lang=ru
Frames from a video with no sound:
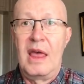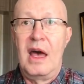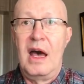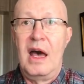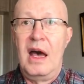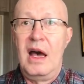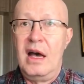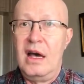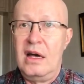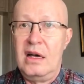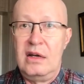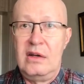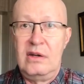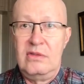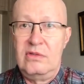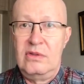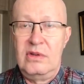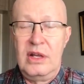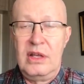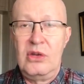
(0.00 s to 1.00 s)
а
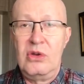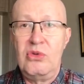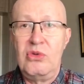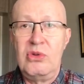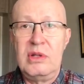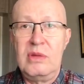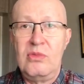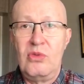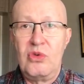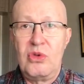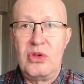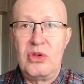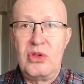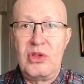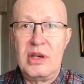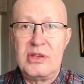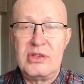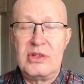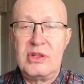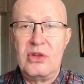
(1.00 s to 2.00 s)
регионам очень
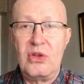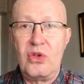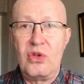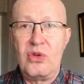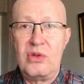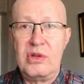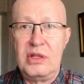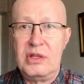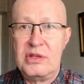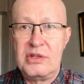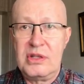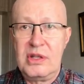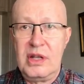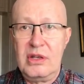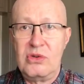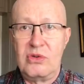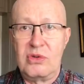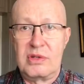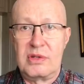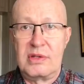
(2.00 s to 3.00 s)
часто ничего не
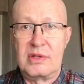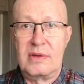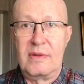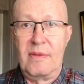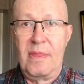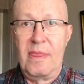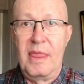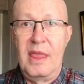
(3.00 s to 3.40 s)
достается.